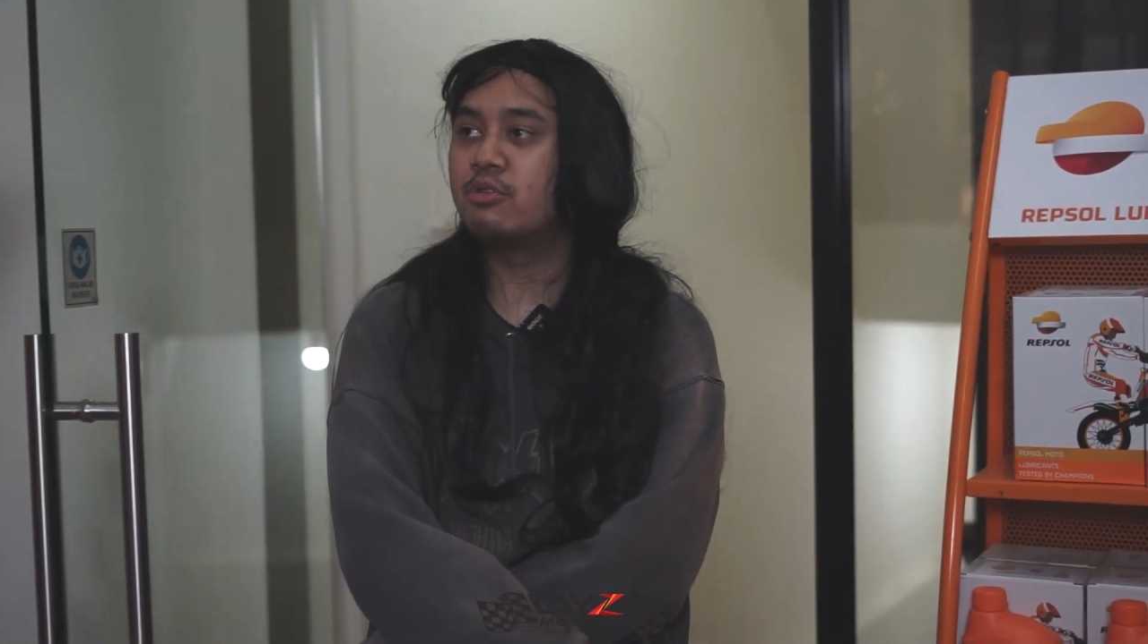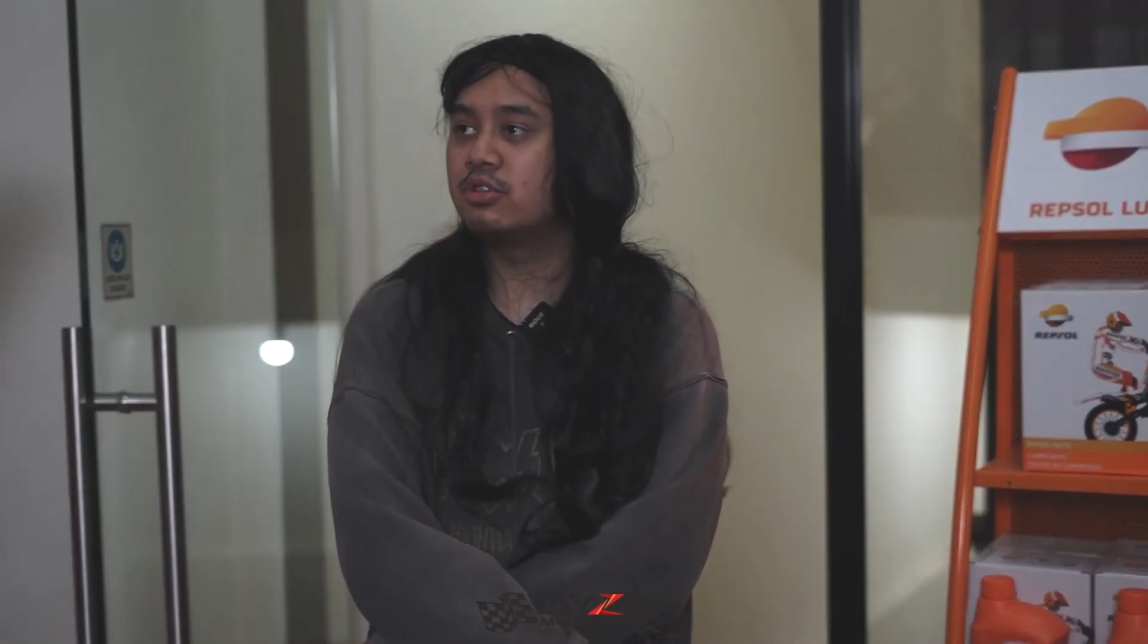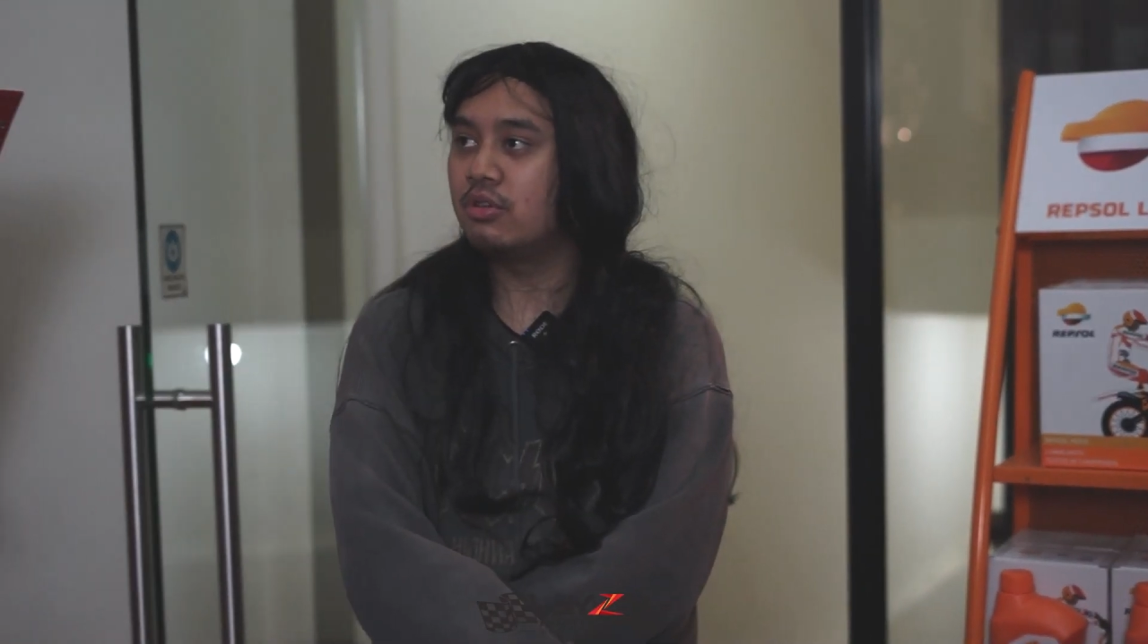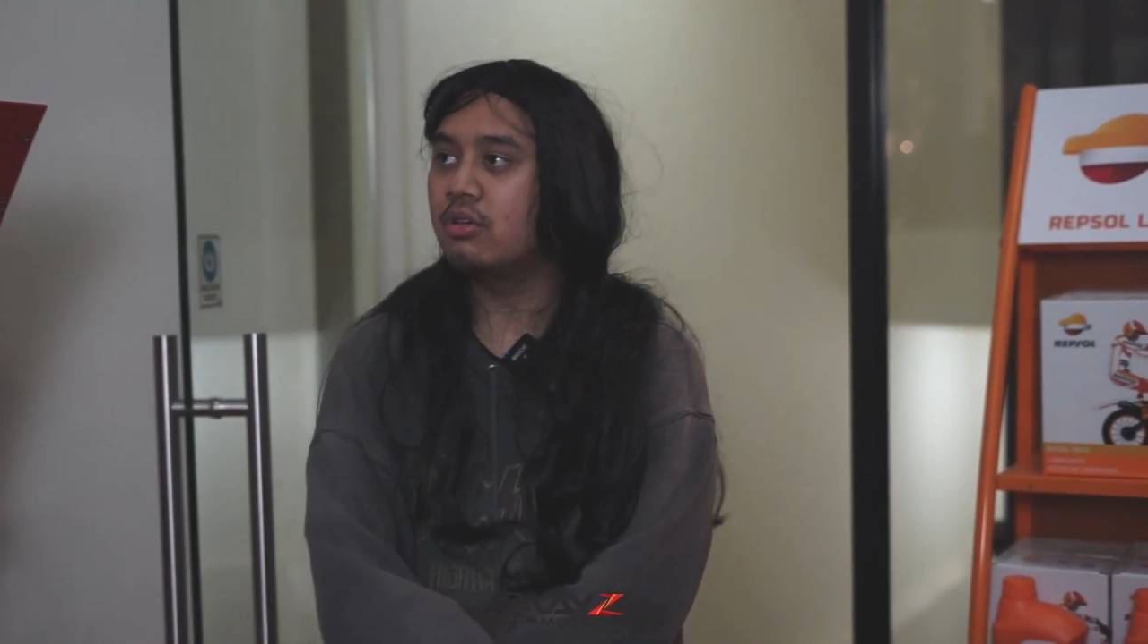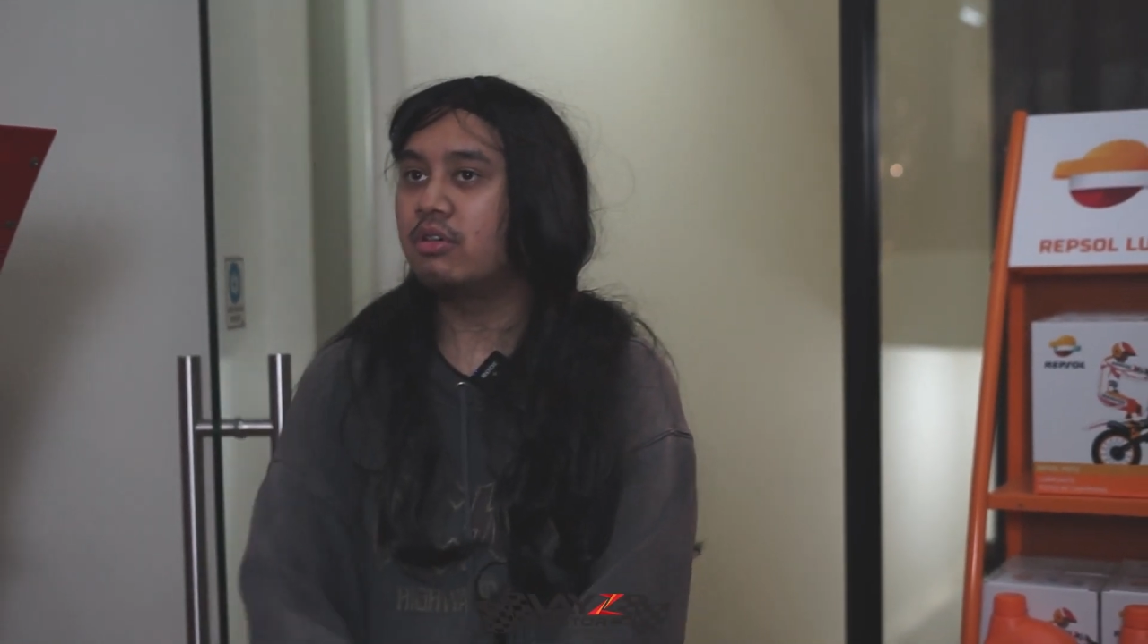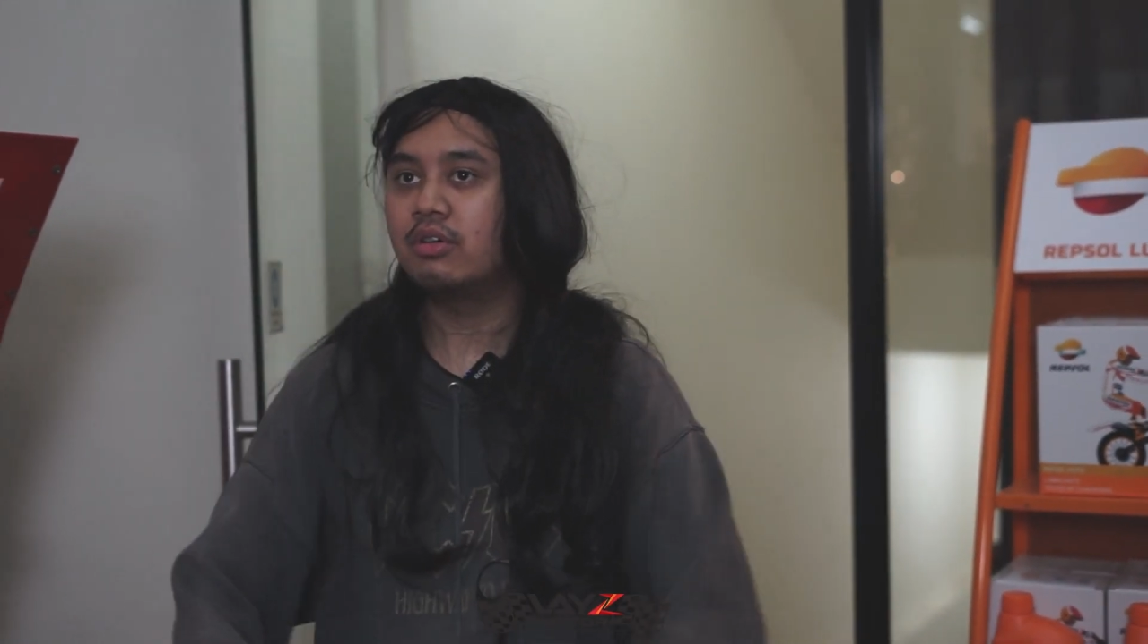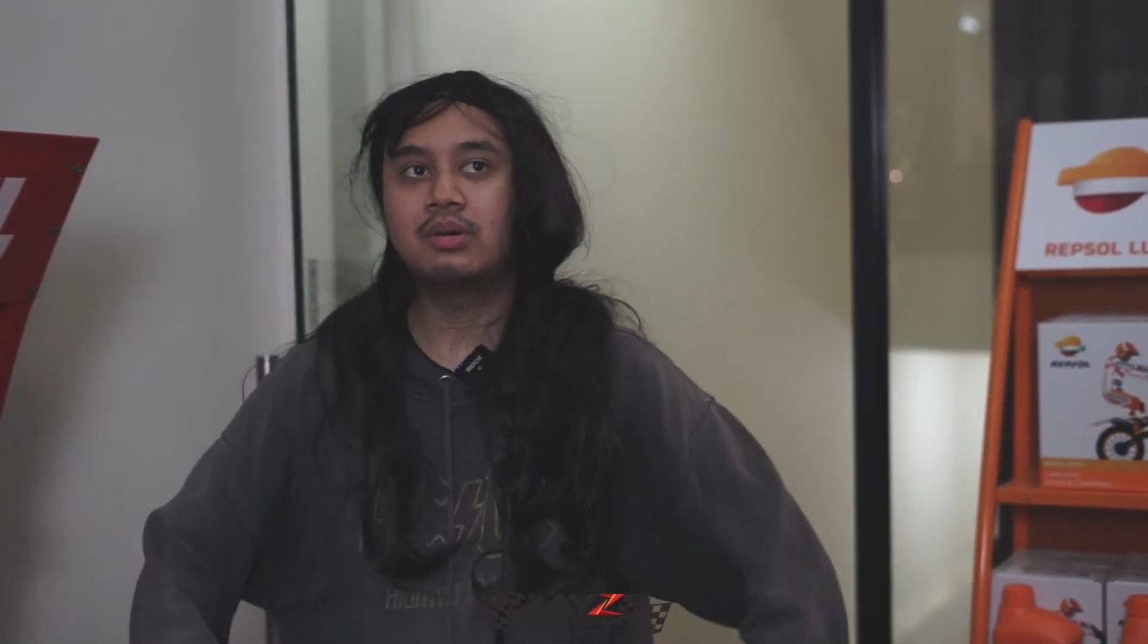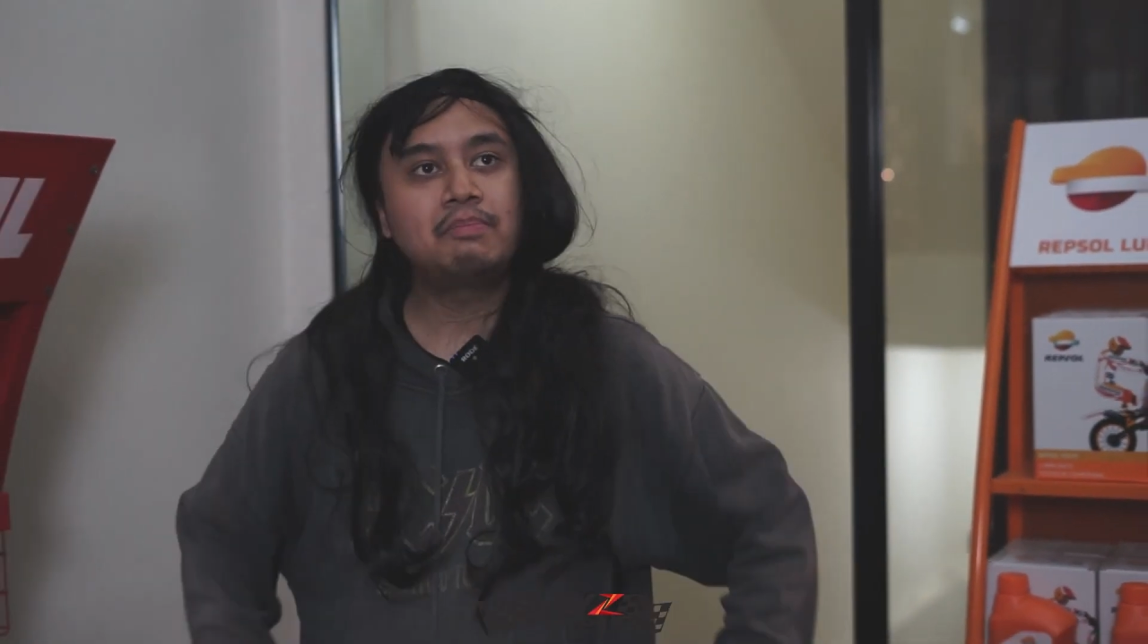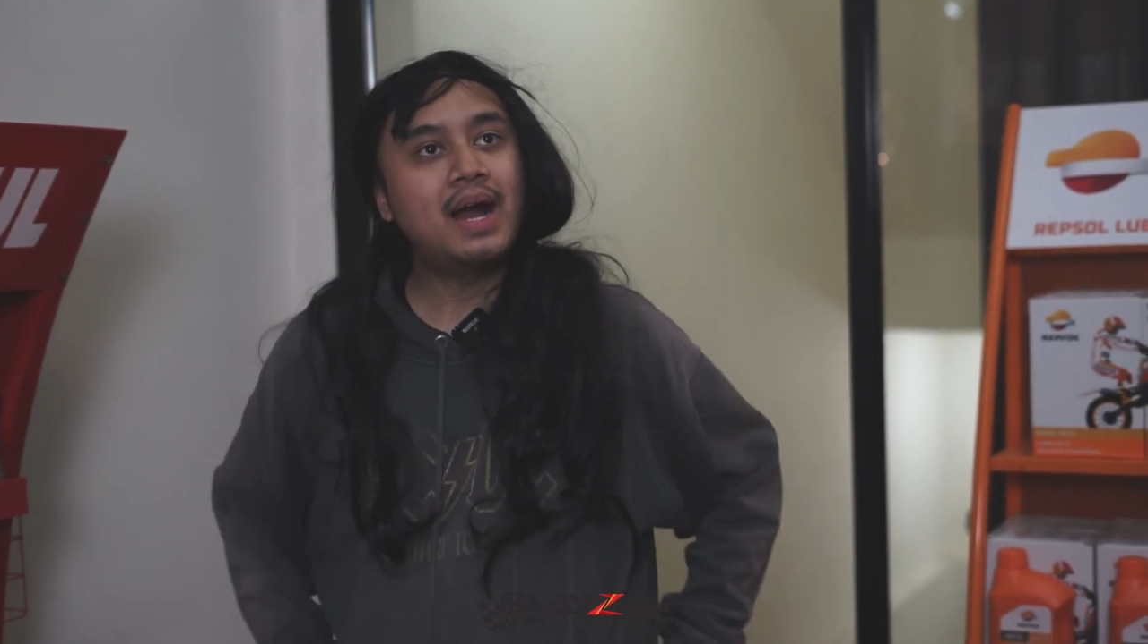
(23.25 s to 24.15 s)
motor.